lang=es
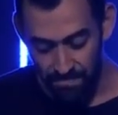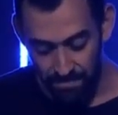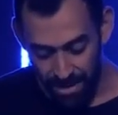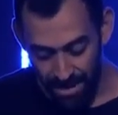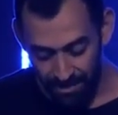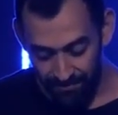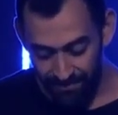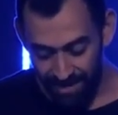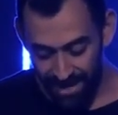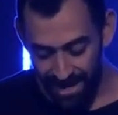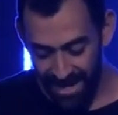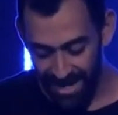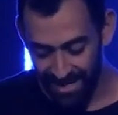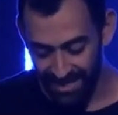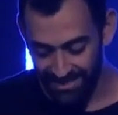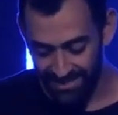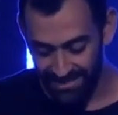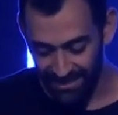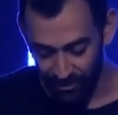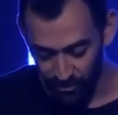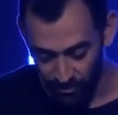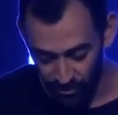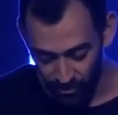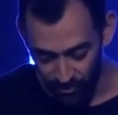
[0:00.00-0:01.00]
amaba a
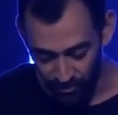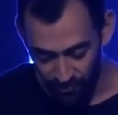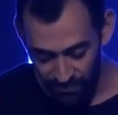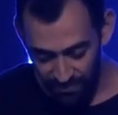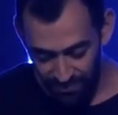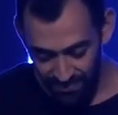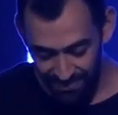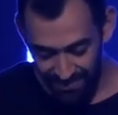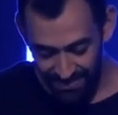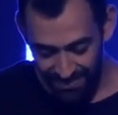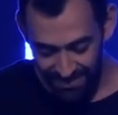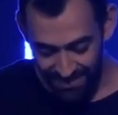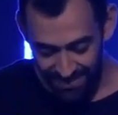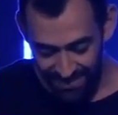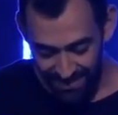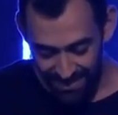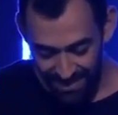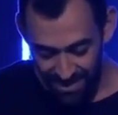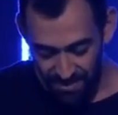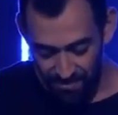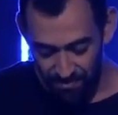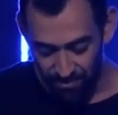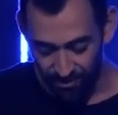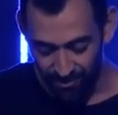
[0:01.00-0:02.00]
Esaú
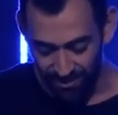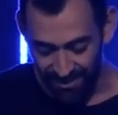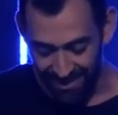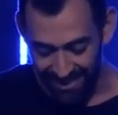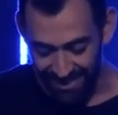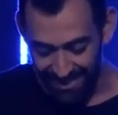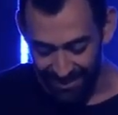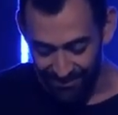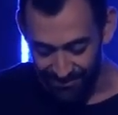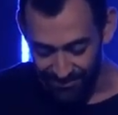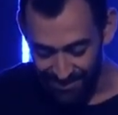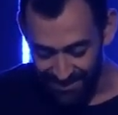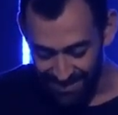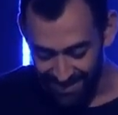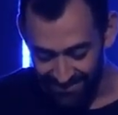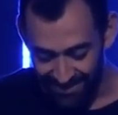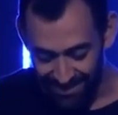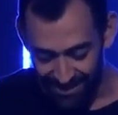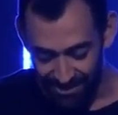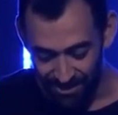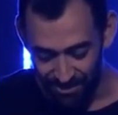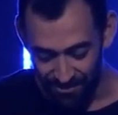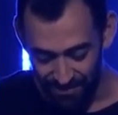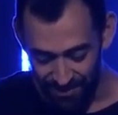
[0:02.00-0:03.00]
porque le
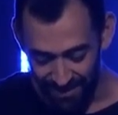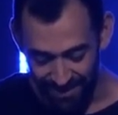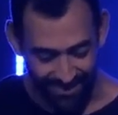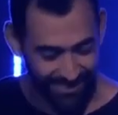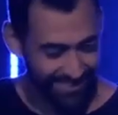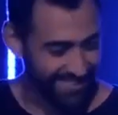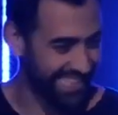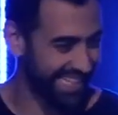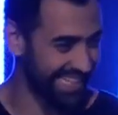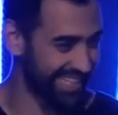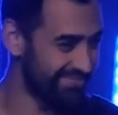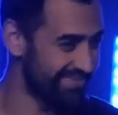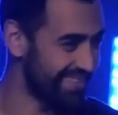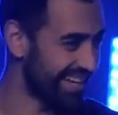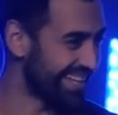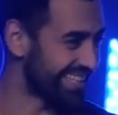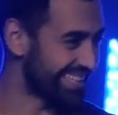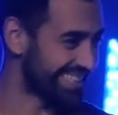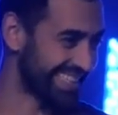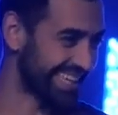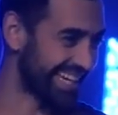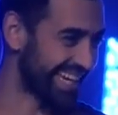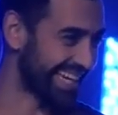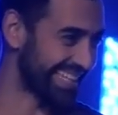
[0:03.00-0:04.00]
gustaba comer los
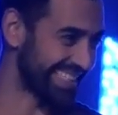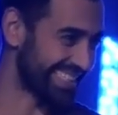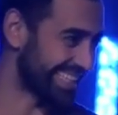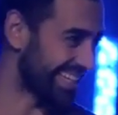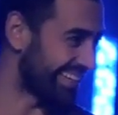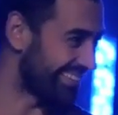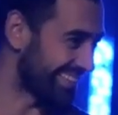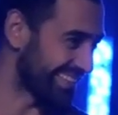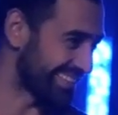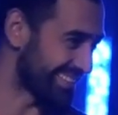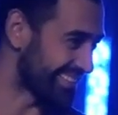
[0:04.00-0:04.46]
animales que cazaba.